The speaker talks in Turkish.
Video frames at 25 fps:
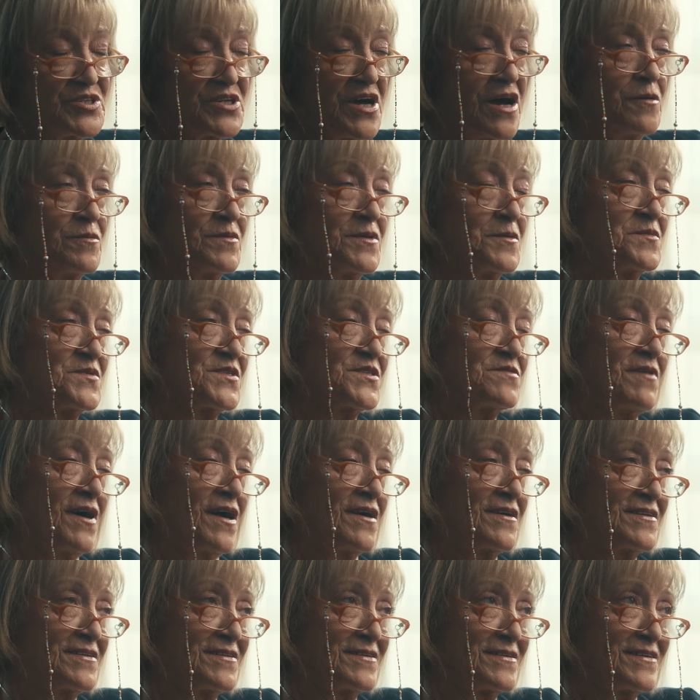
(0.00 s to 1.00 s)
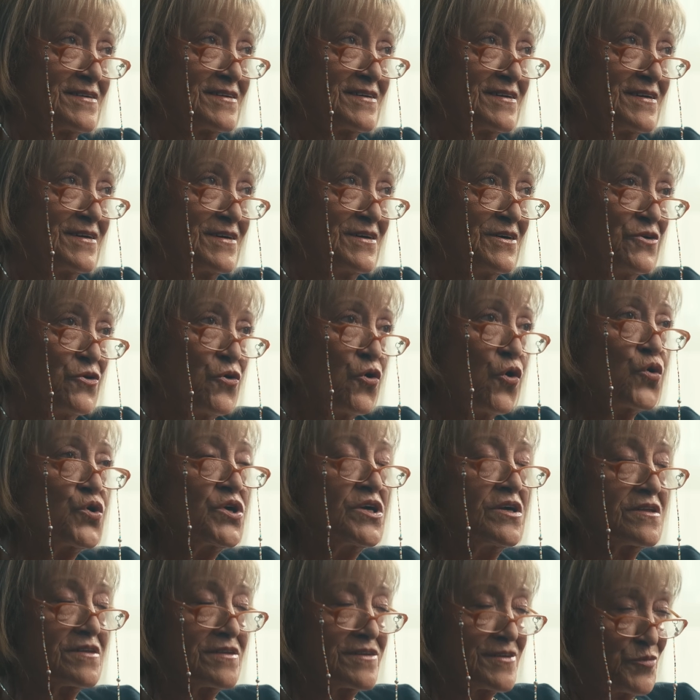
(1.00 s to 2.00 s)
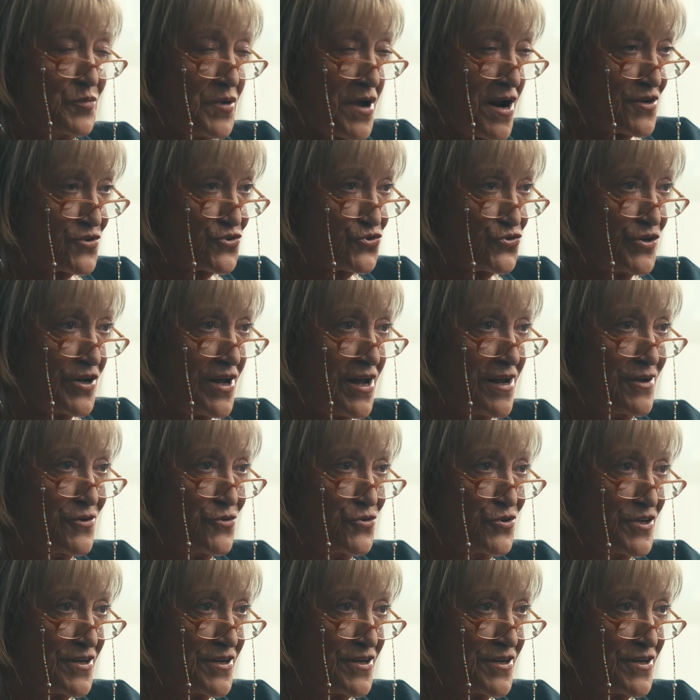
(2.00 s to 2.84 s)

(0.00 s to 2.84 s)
Bir ablamız vardı. 10 yıllık personel